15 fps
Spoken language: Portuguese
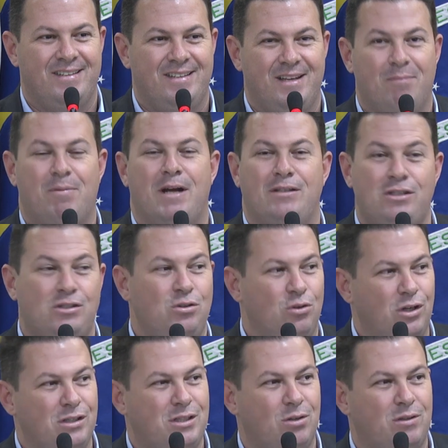A partir de
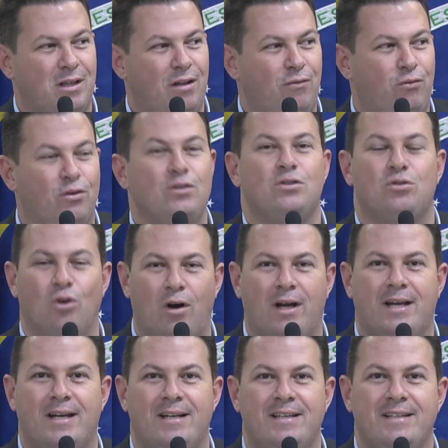hoje, seu telefone
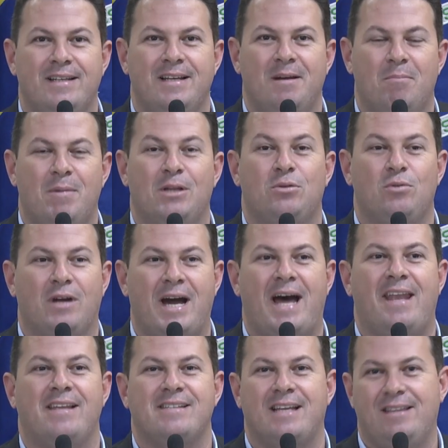toca
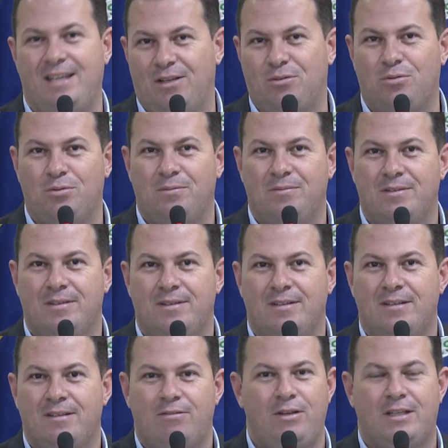madrugadas adentro.
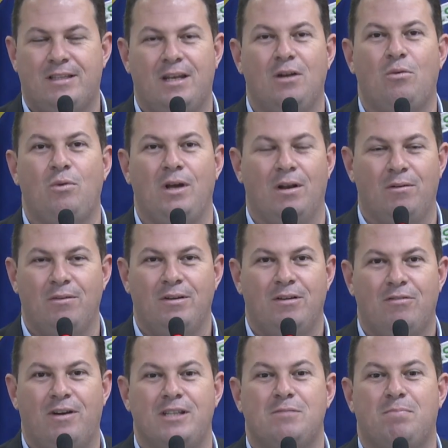Fique tranquilo,
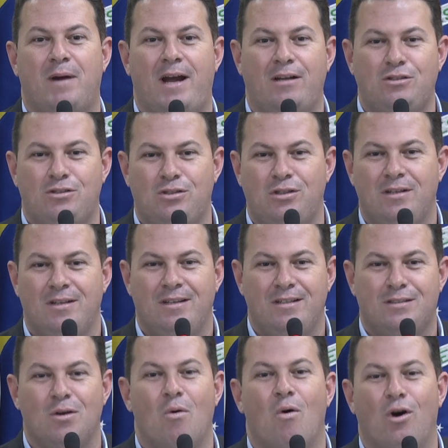faz parte,
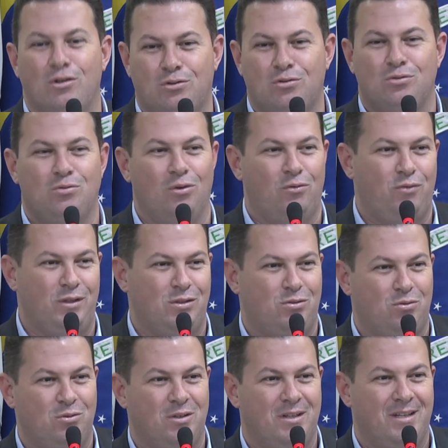são ossos do
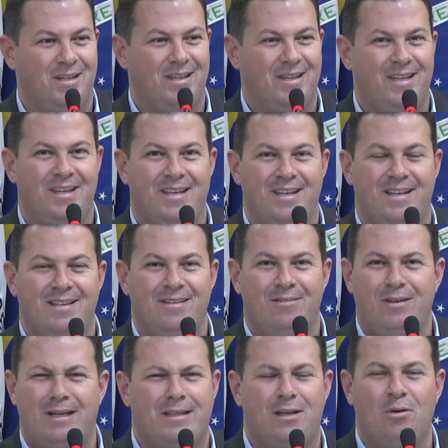ofício.
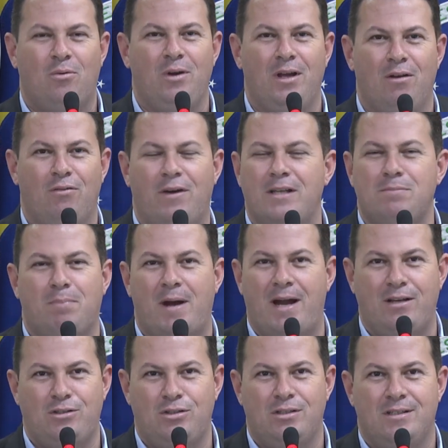Fica tranquilo, faz
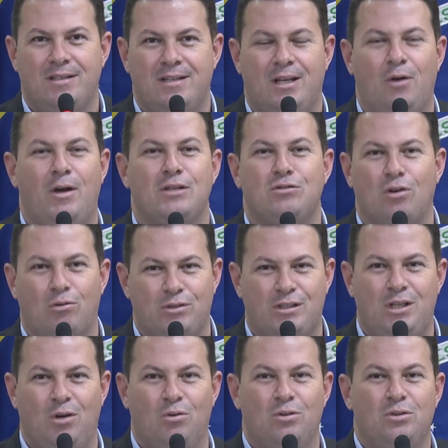parte, não é só o
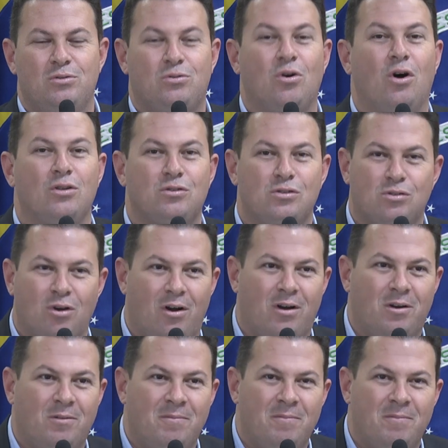seu. Todos tocam.